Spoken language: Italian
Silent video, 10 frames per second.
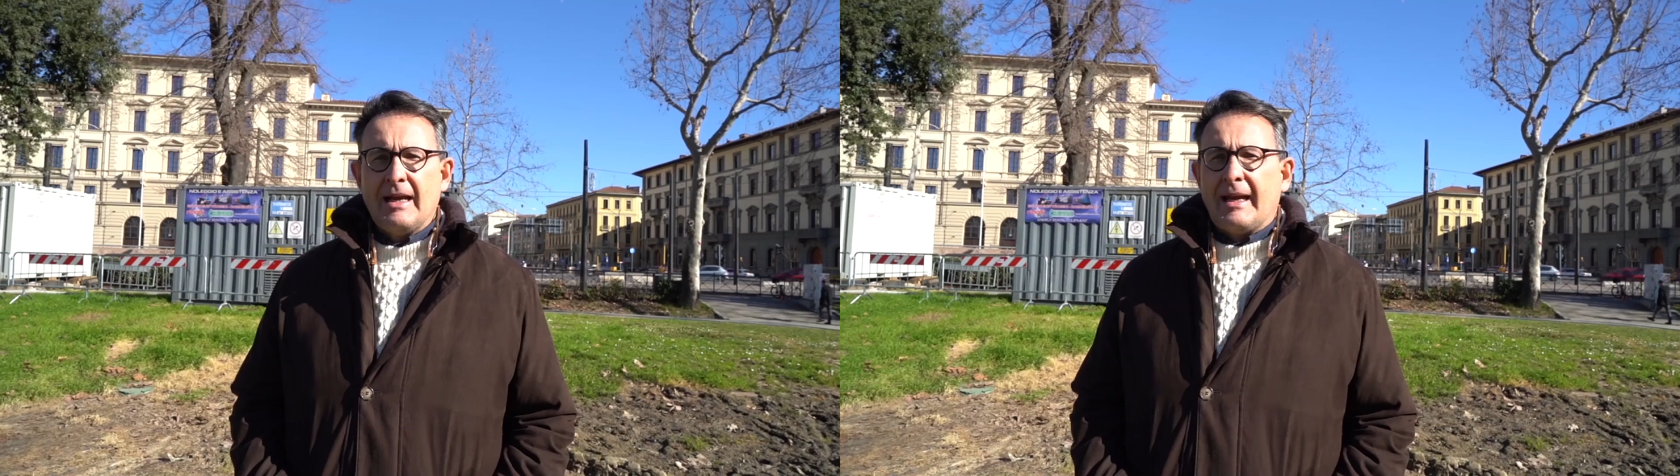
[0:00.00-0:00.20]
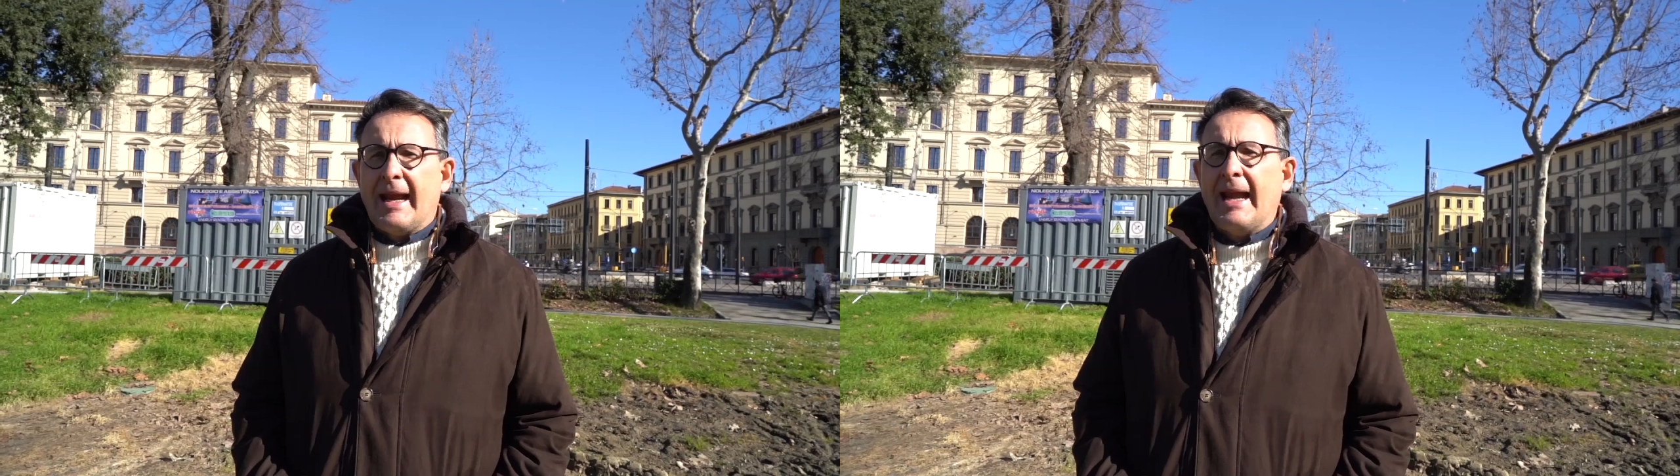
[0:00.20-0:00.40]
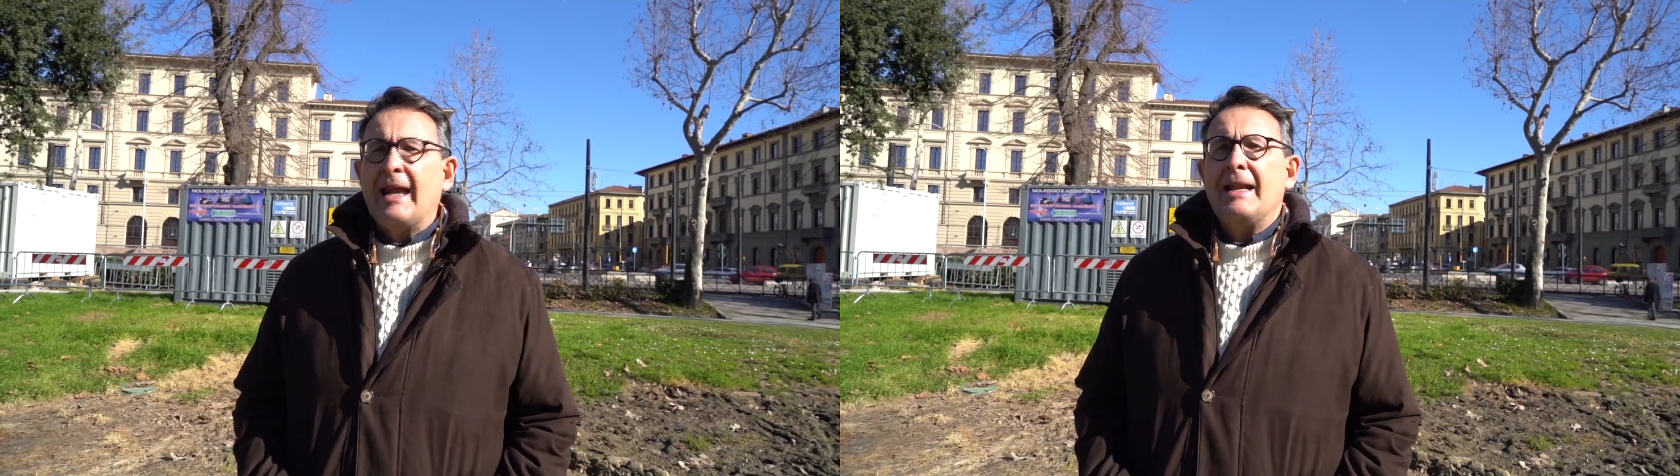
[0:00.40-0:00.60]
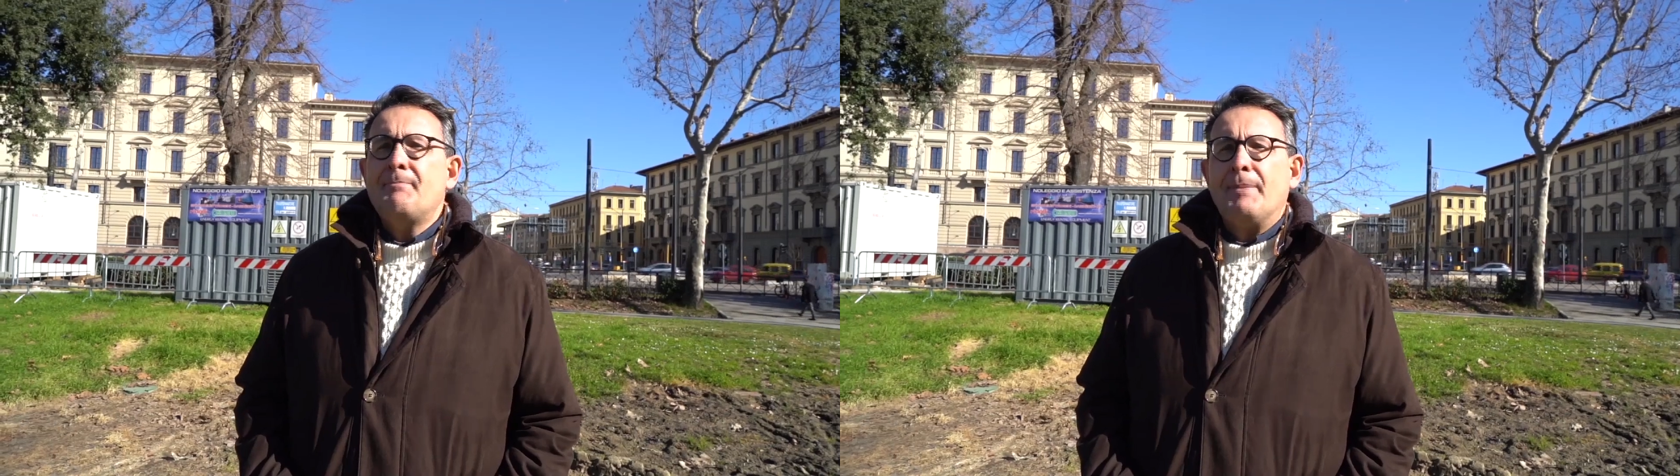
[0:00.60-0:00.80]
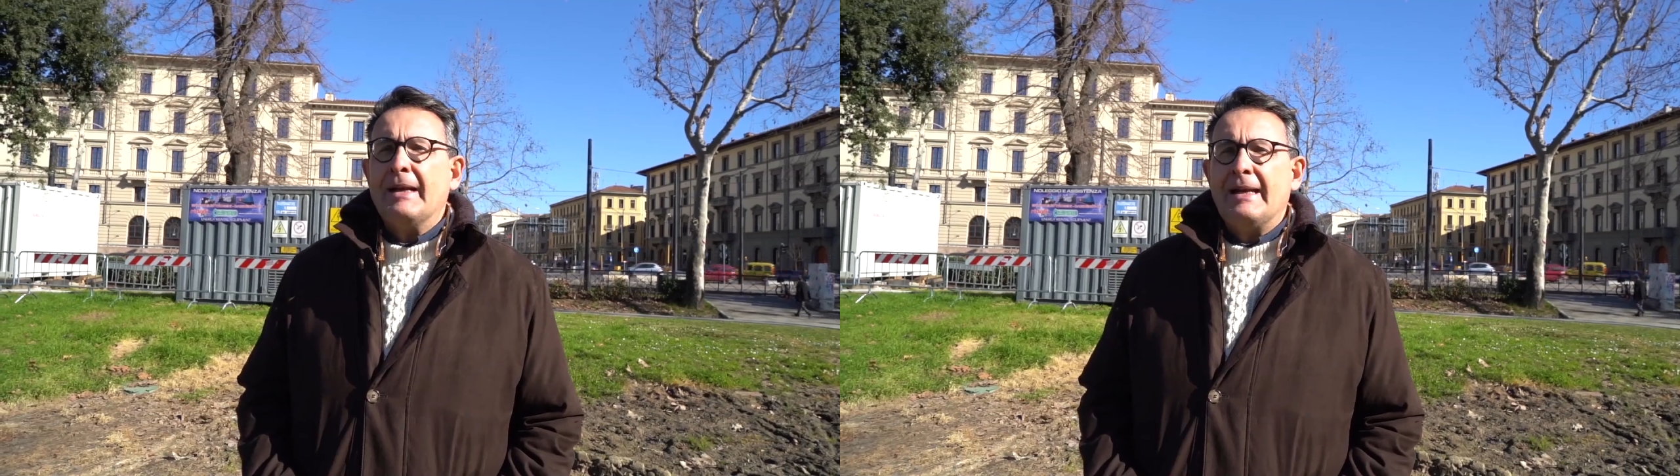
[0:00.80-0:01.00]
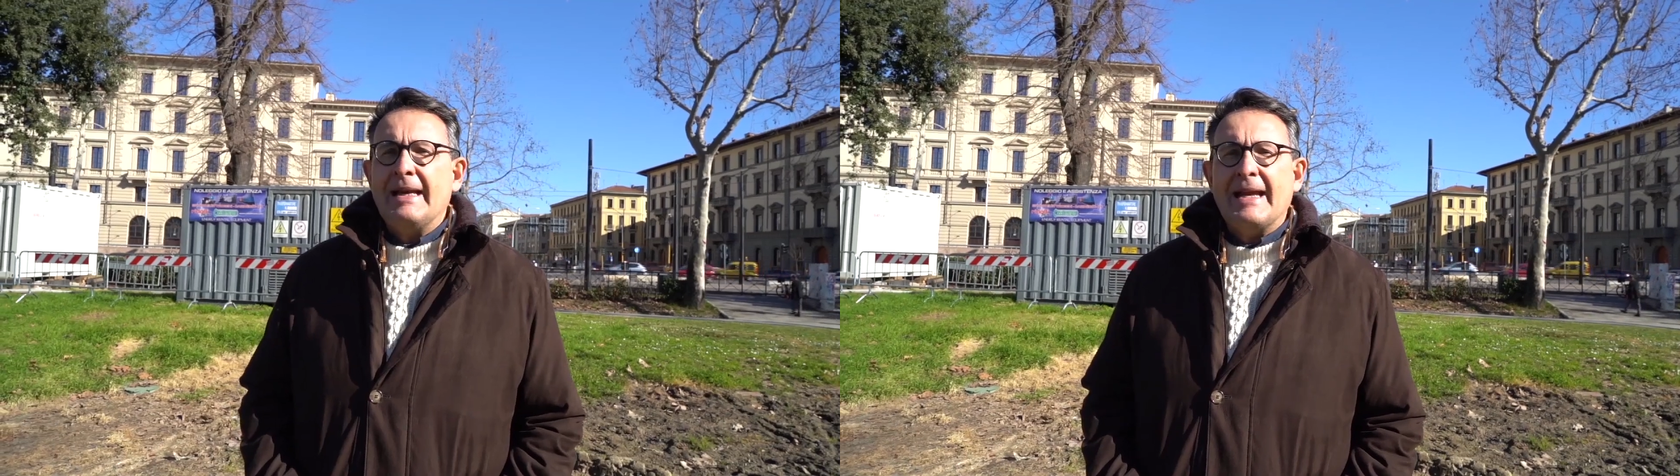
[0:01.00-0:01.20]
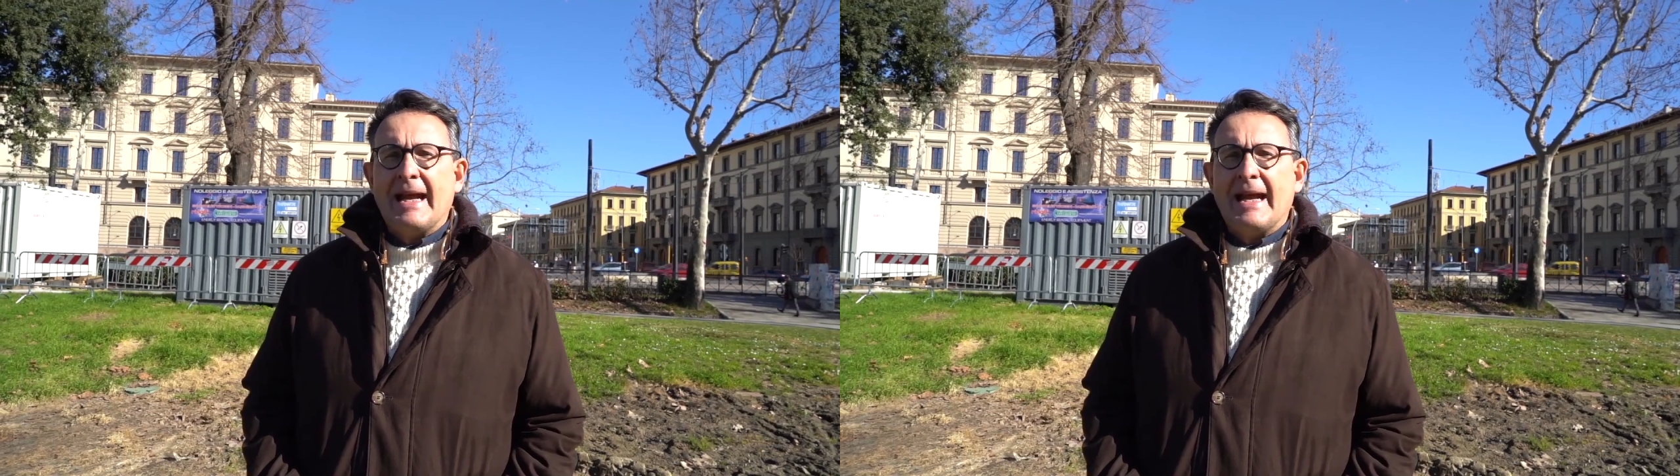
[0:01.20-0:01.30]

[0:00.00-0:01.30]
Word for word: che lì per lì